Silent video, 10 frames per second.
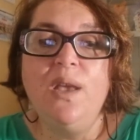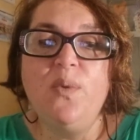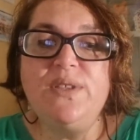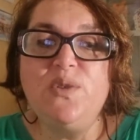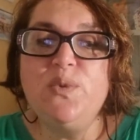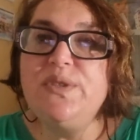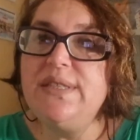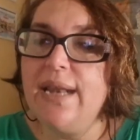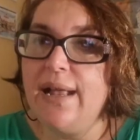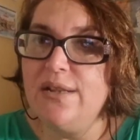Questo è uno
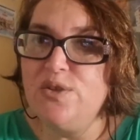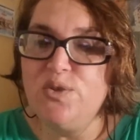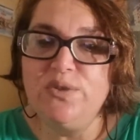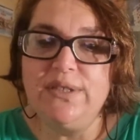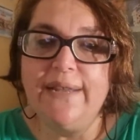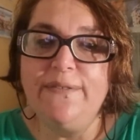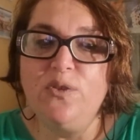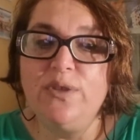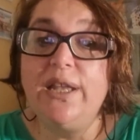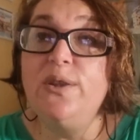stralcio
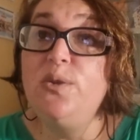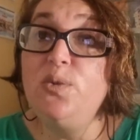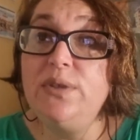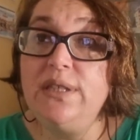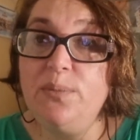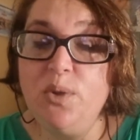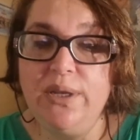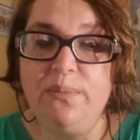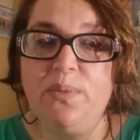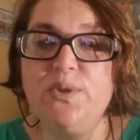tratto dall'ultimo
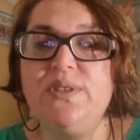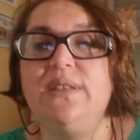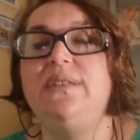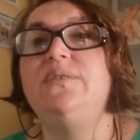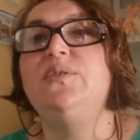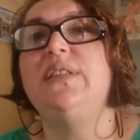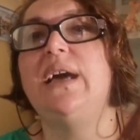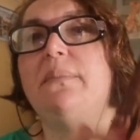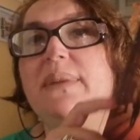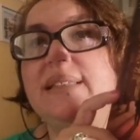libro scritto
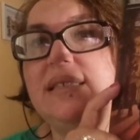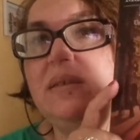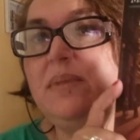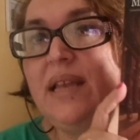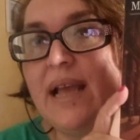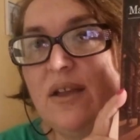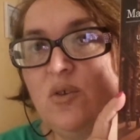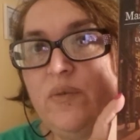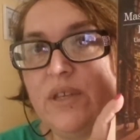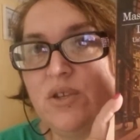da
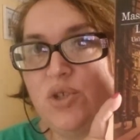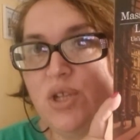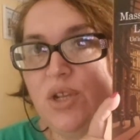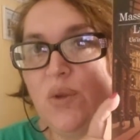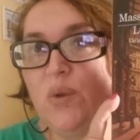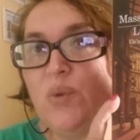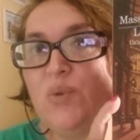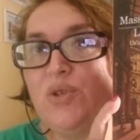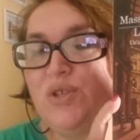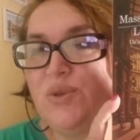Massimiliano Virgilio,
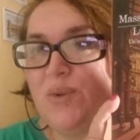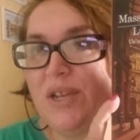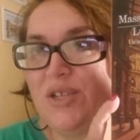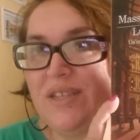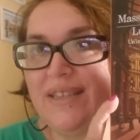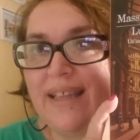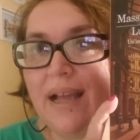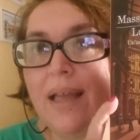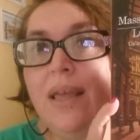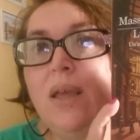Luci sulla città,